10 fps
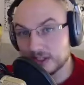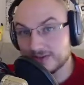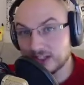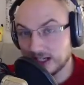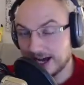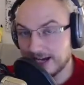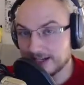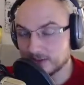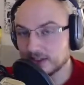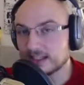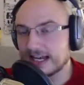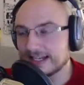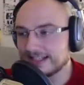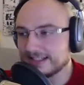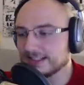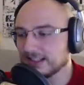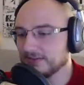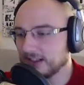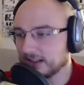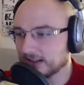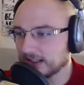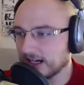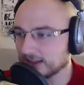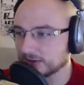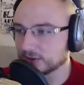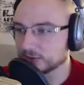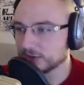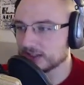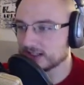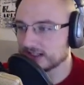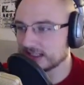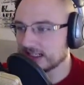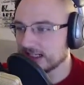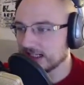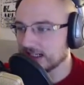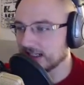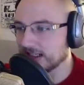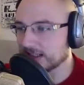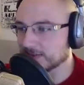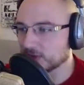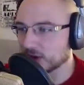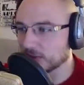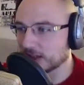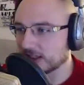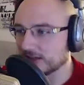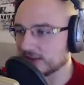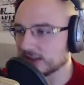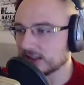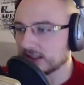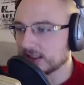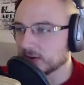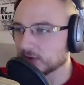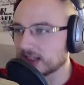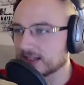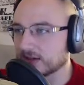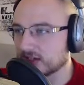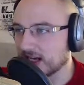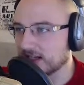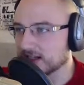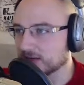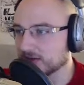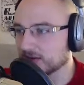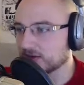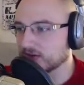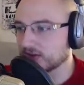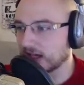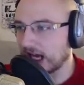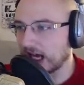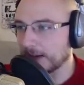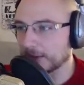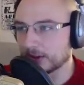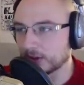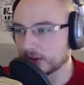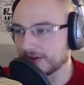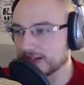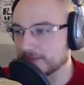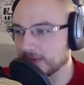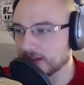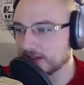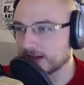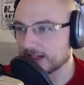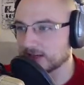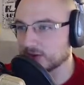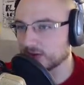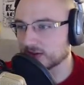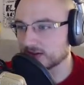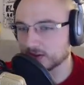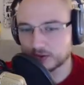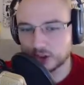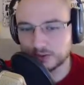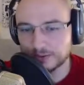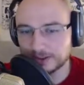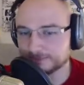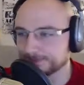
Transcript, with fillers: wieder hier rein und jetzt heißt es hier drin wieder 8 rote Münzen in diesem wunderbaren Level. Und das auf Zeit und aber glücklicherweise mit Wasserdüse. So, schauen wir mal.